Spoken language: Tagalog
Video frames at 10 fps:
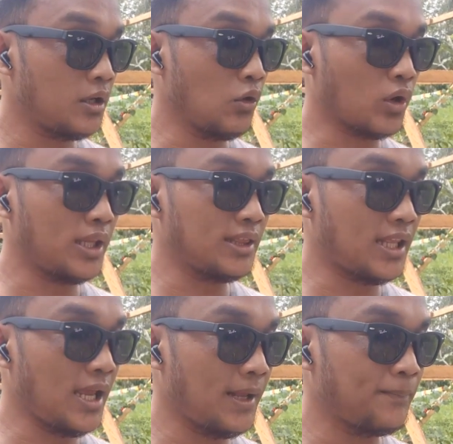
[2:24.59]

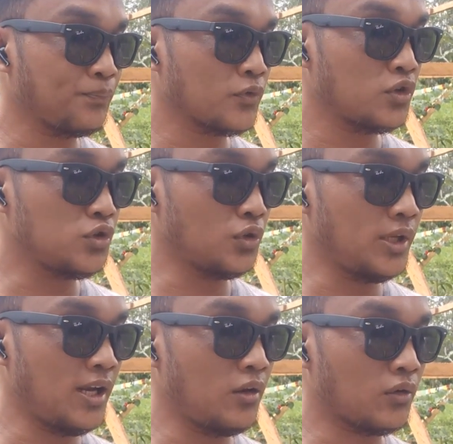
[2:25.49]
Loquente
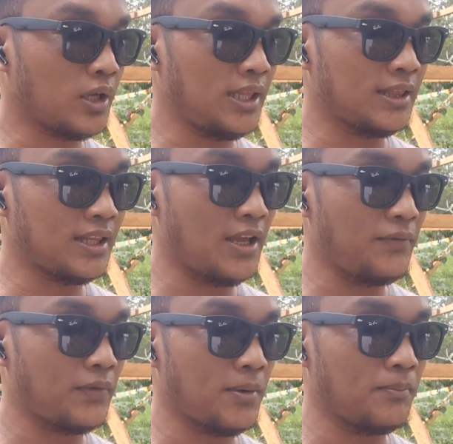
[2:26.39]
Jonel
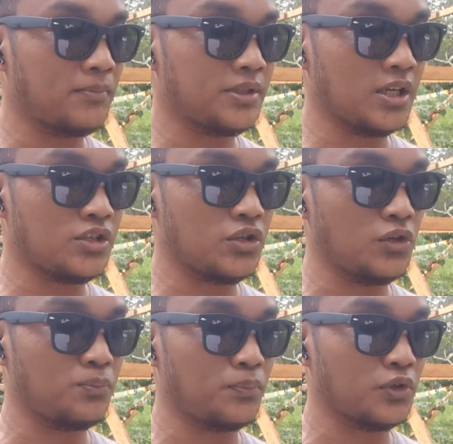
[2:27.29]
Loquinte from
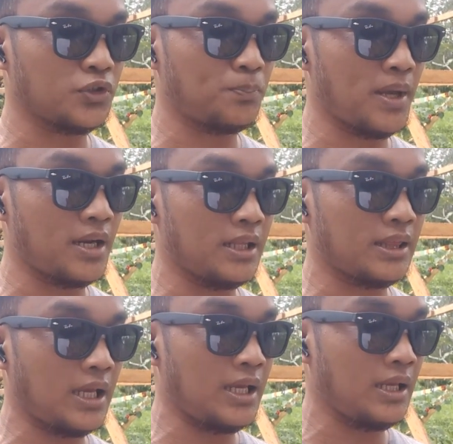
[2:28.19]
Section
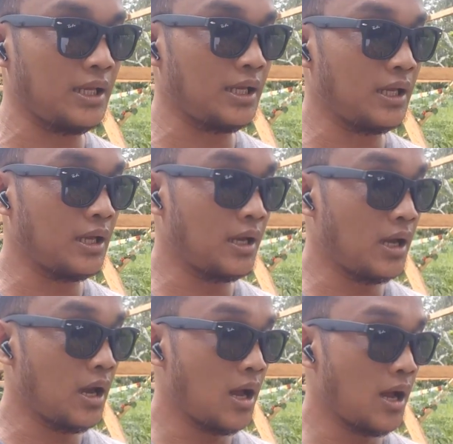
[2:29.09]
Prosperity.
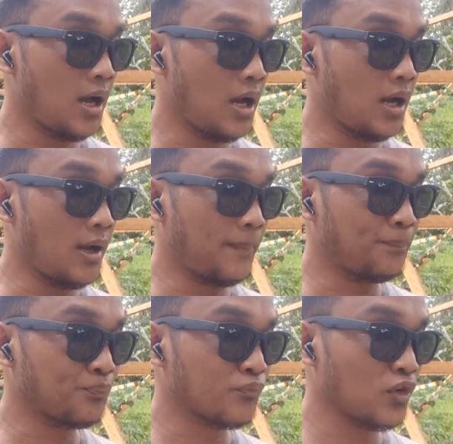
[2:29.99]
Uh,
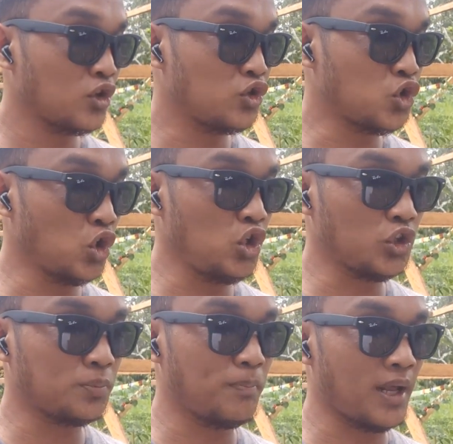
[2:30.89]

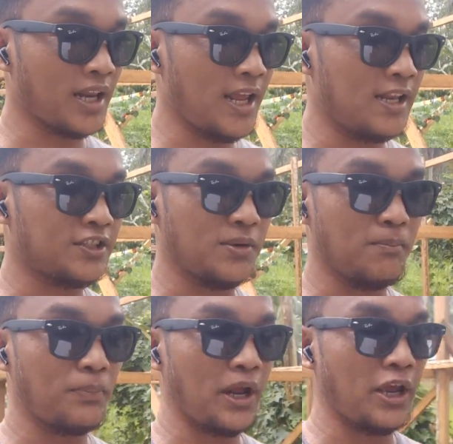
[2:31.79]
Julius Barrel,
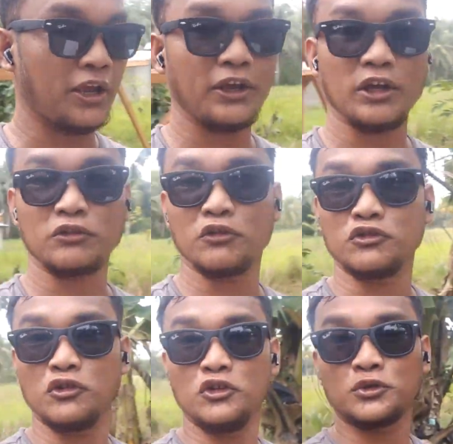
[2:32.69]
siyempre. Itong
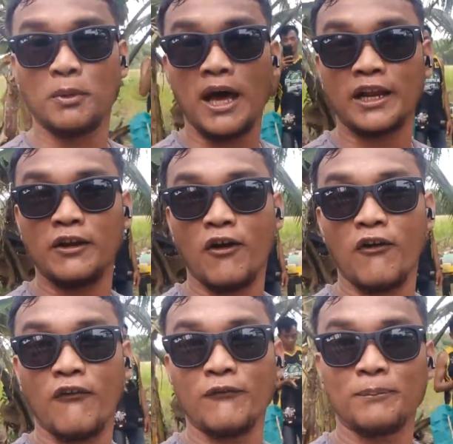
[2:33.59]
Julius Barrel, oh.
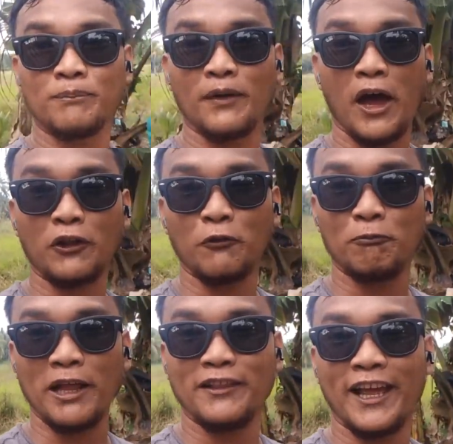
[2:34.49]

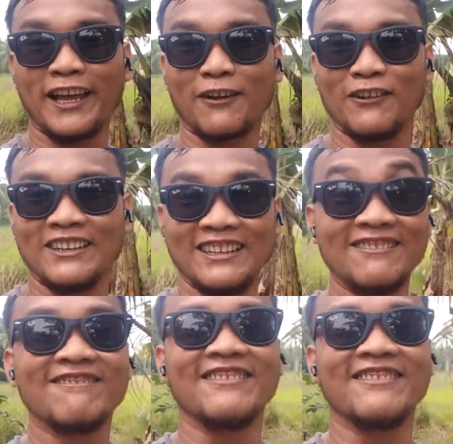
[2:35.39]
Atong panday karon.